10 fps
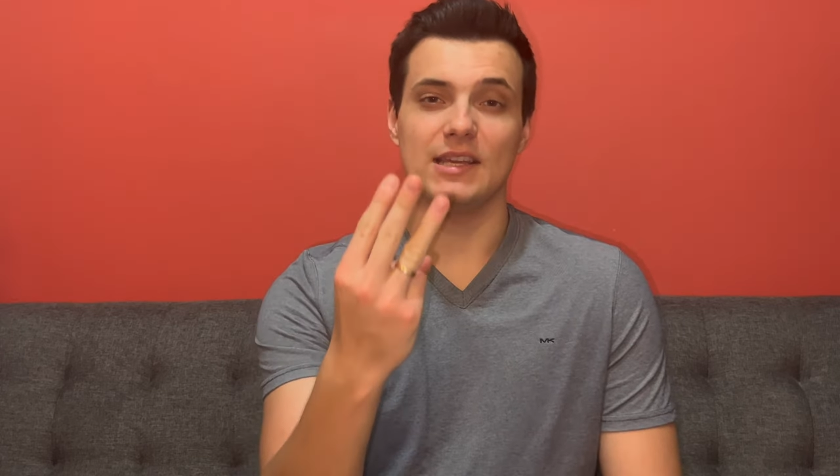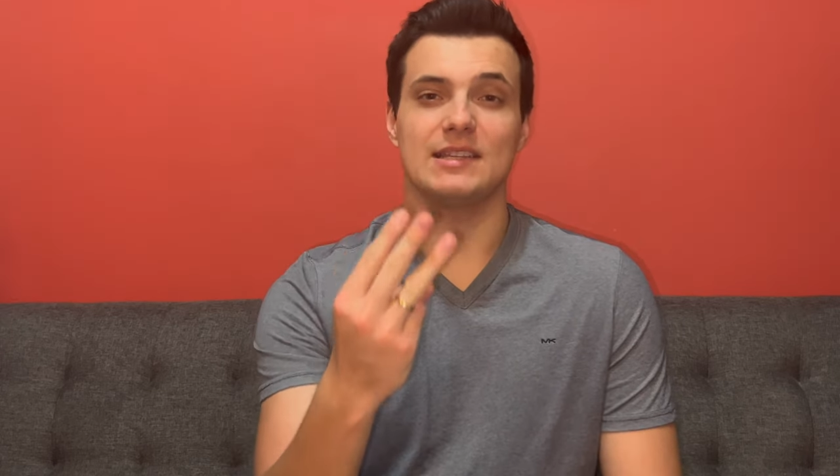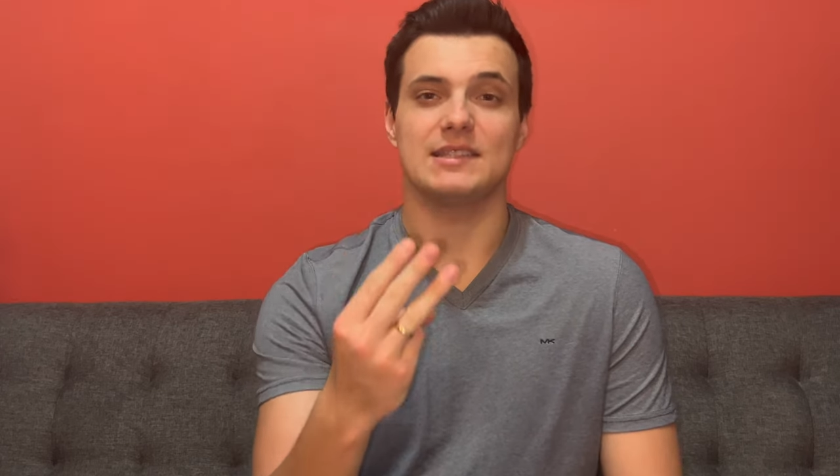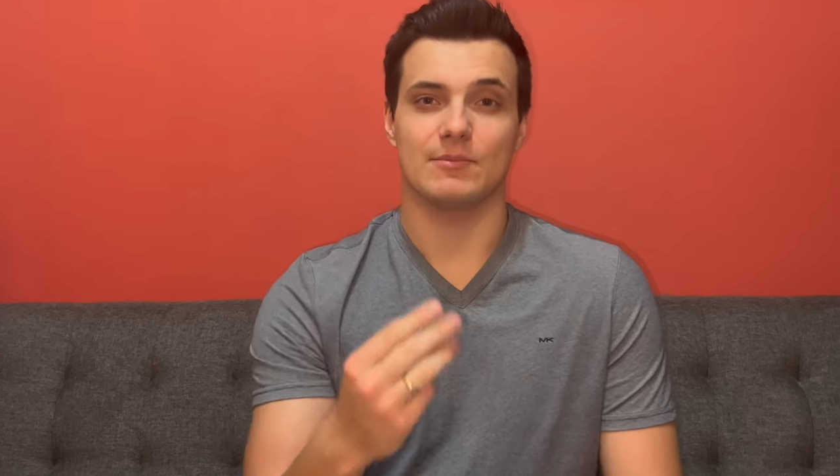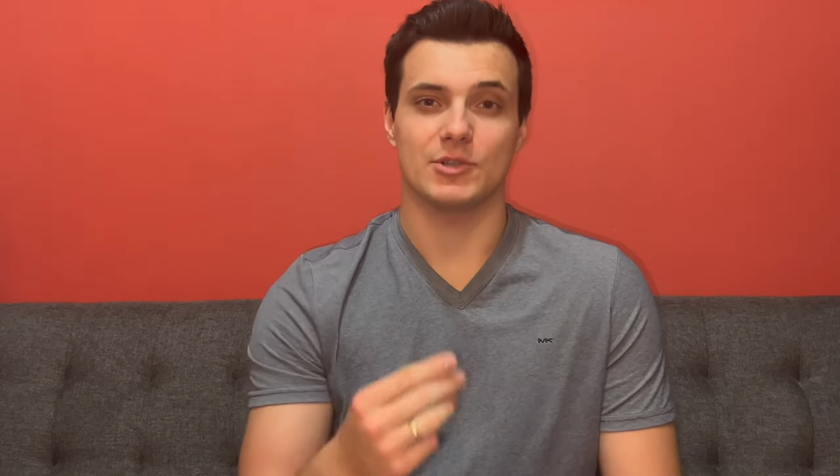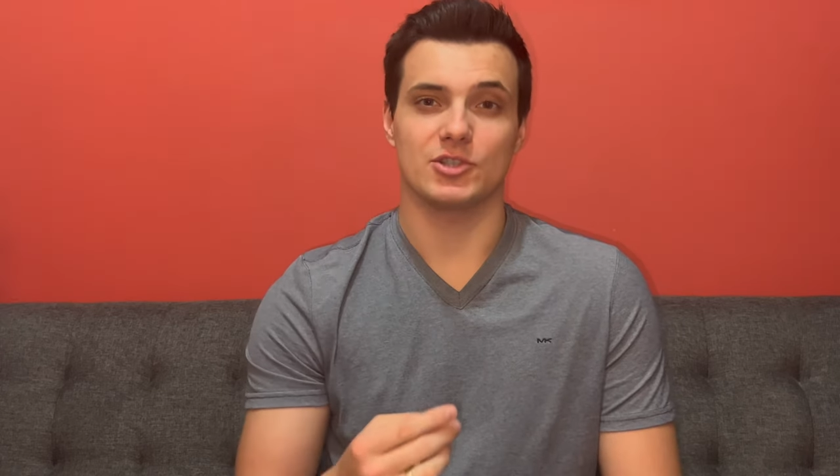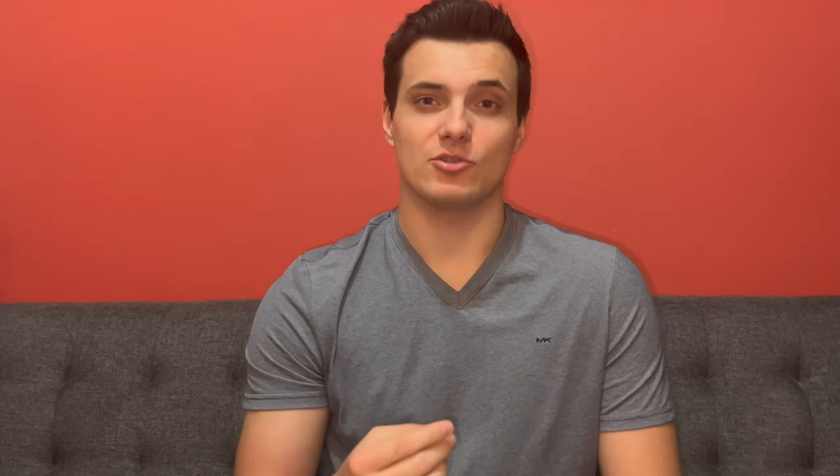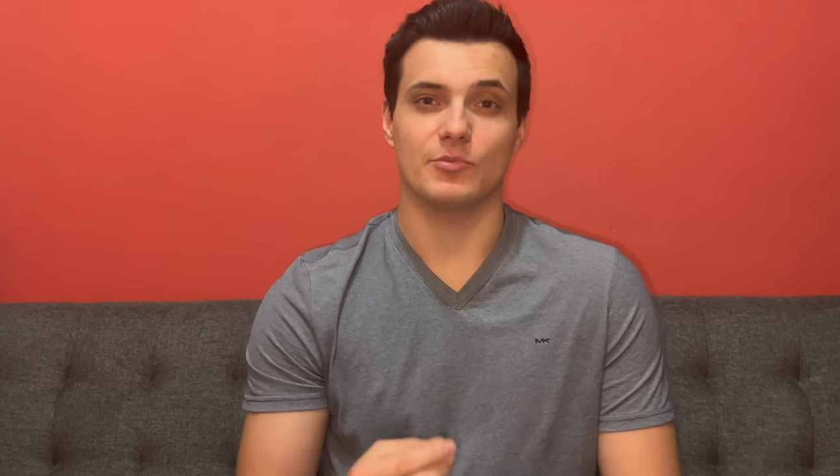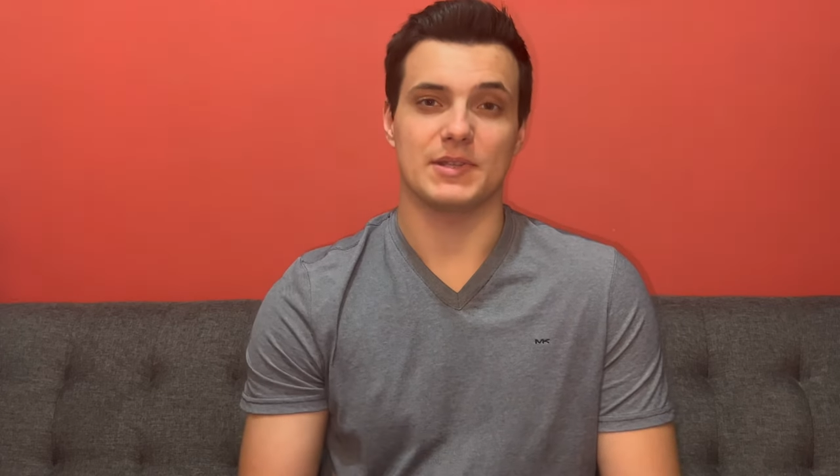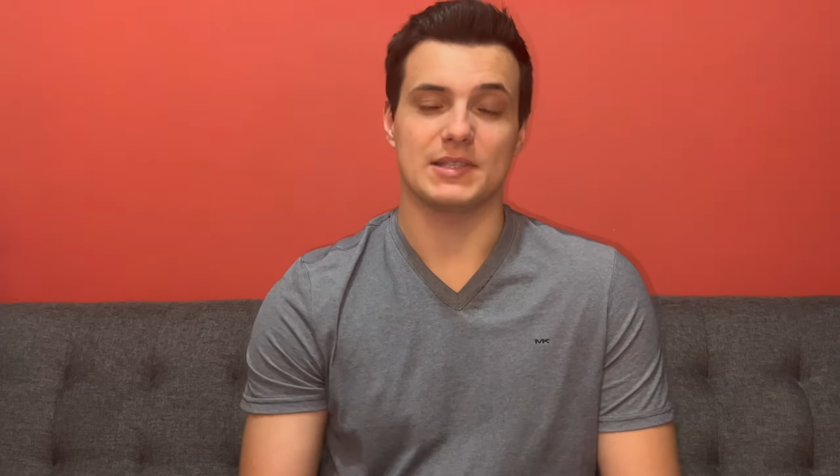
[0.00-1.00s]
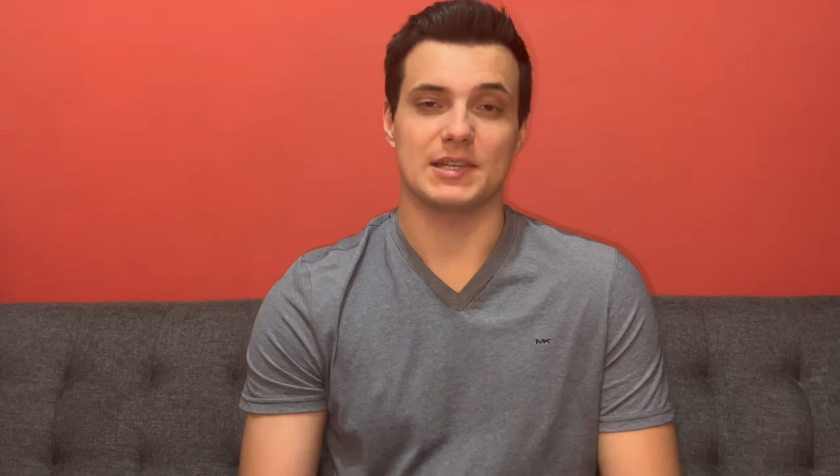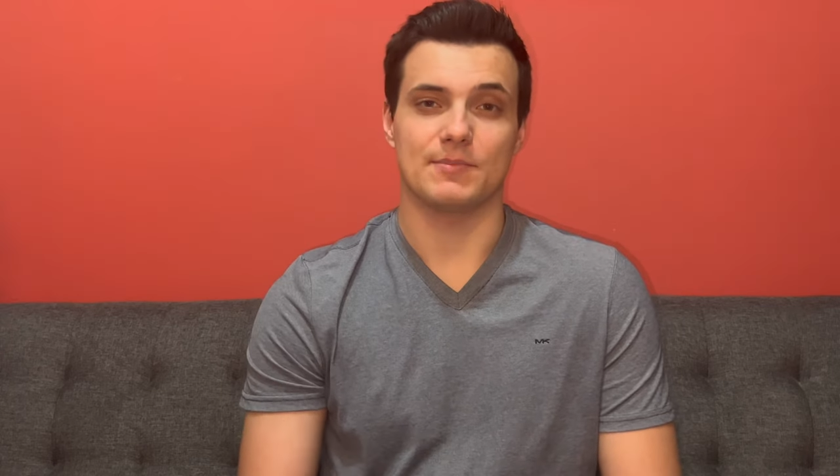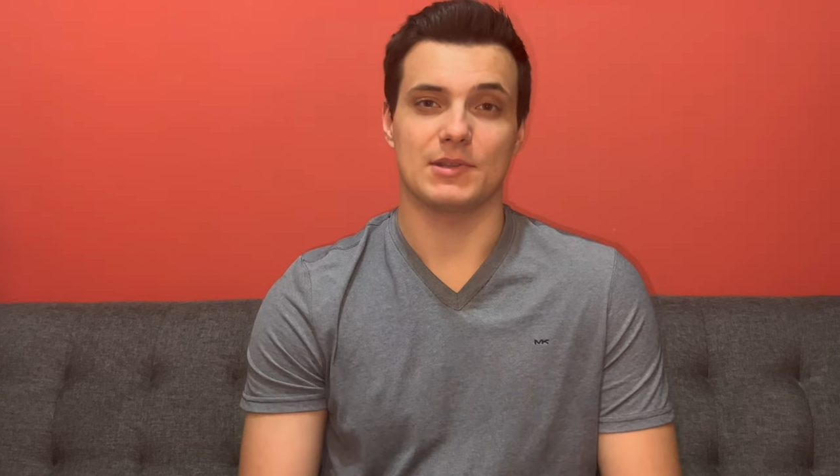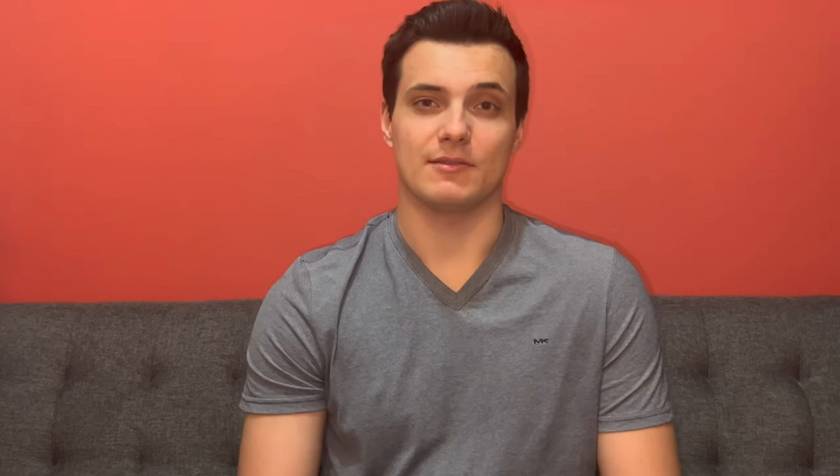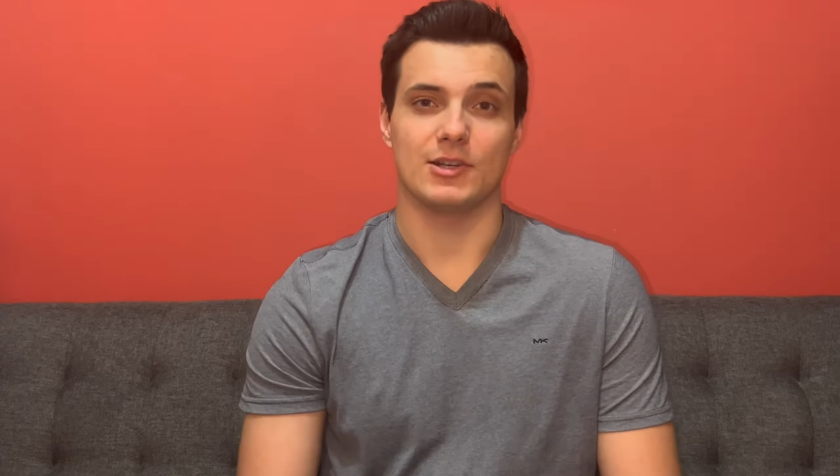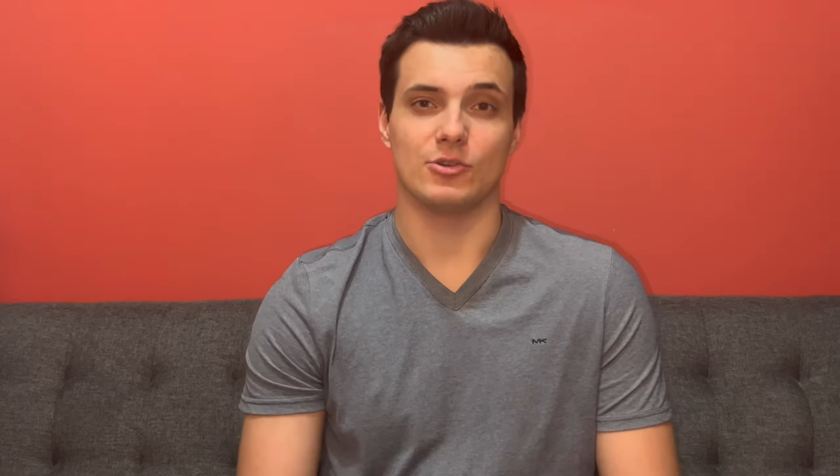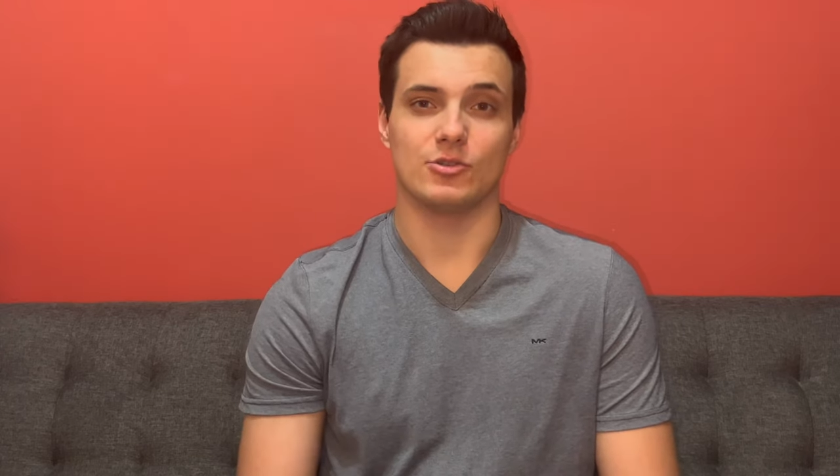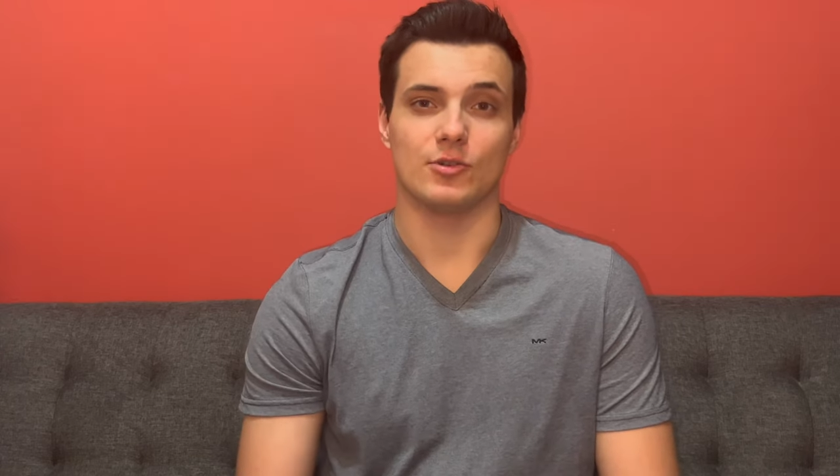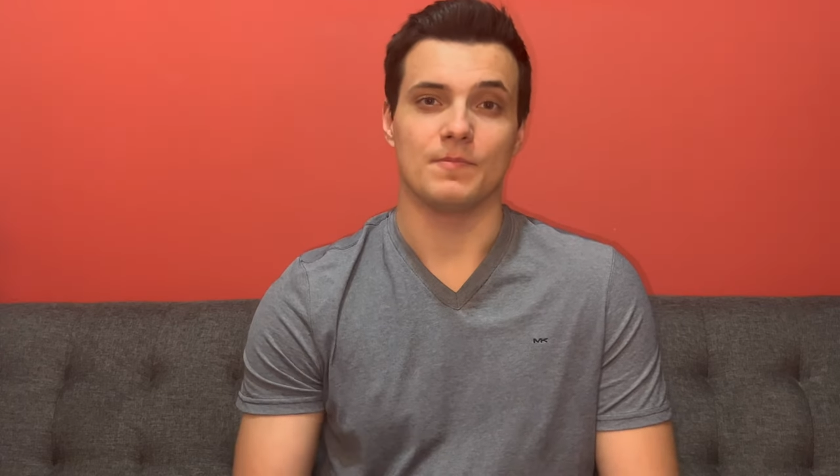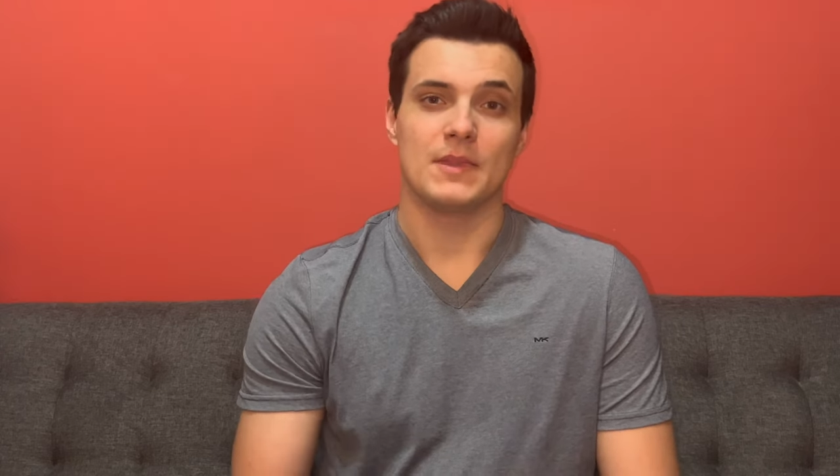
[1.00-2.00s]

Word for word: где можно купить криптовалюту.